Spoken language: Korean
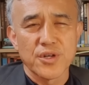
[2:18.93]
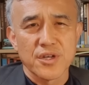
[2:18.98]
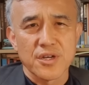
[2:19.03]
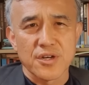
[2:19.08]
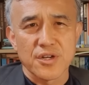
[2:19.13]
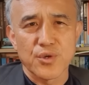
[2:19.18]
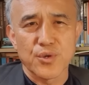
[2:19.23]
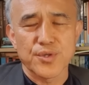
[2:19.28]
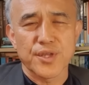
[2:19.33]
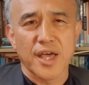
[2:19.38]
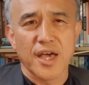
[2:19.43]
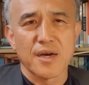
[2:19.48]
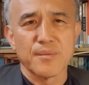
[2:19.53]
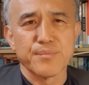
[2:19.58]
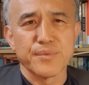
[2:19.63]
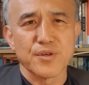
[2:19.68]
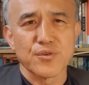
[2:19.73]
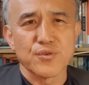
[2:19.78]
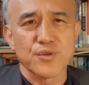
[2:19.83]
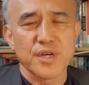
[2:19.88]
그리고
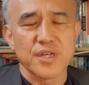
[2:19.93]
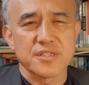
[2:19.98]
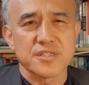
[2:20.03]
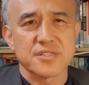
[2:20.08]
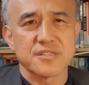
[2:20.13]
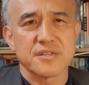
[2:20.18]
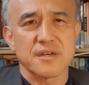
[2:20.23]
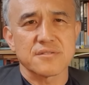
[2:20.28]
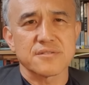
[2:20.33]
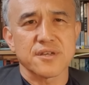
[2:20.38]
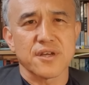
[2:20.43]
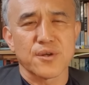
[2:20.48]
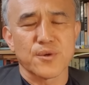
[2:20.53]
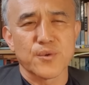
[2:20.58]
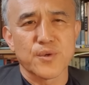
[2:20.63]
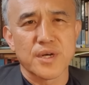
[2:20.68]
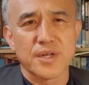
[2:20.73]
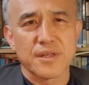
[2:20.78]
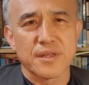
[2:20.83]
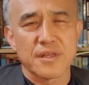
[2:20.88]
대한민국의
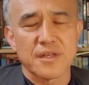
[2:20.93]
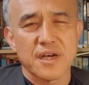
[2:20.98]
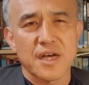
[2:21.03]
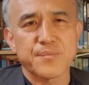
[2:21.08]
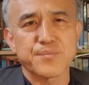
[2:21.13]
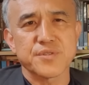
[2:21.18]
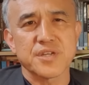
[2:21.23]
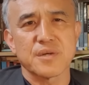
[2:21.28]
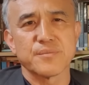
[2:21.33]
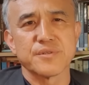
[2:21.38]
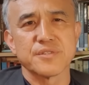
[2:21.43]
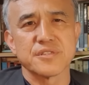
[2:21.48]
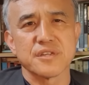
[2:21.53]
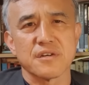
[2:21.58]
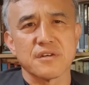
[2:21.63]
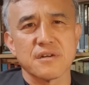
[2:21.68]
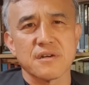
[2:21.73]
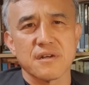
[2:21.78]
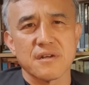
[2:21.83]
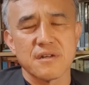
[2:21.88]
지작사령관,
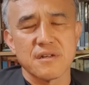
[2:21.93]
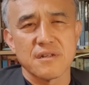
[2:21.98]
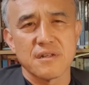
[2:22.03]
합참의장,